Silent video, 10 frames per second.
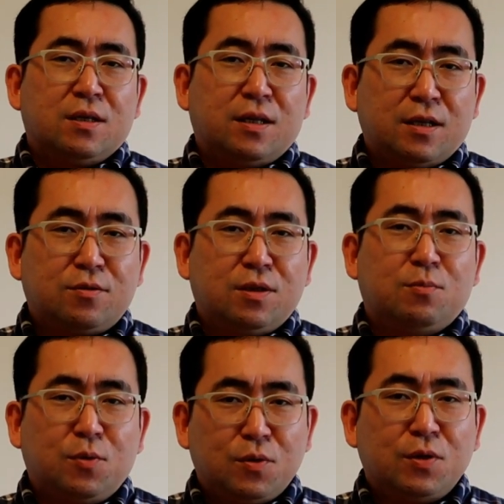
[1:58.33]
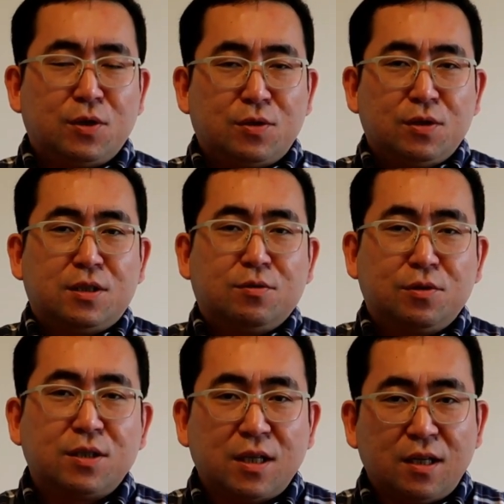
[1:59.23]
胞、ね、一人でも多く一緒にしよ
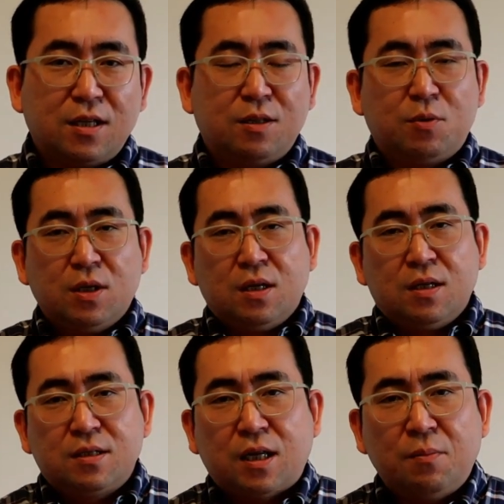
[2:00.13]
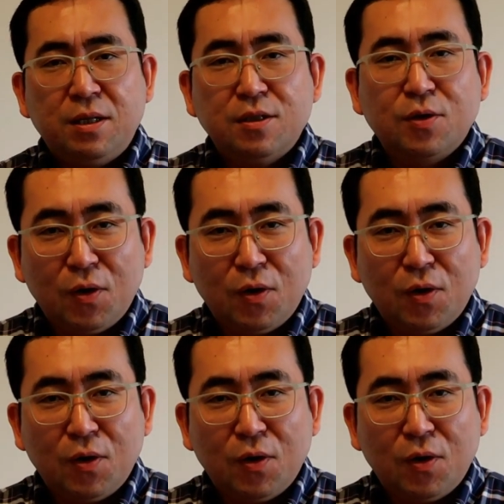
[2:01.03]
うとしたいんだけども、ダメで